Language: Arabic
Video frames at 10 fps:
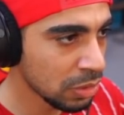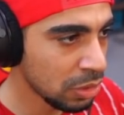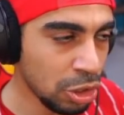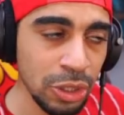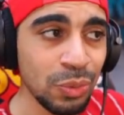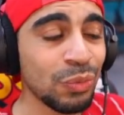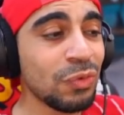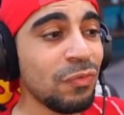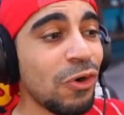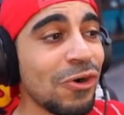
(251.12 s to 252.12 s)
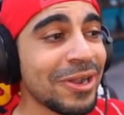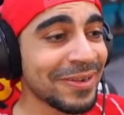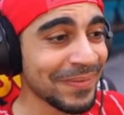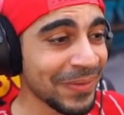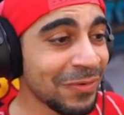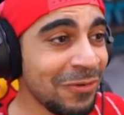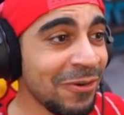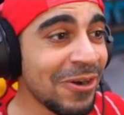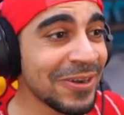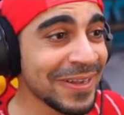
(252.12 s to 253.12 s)
حلو نروح فوق نروح
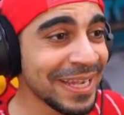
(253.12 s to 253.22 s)
فوق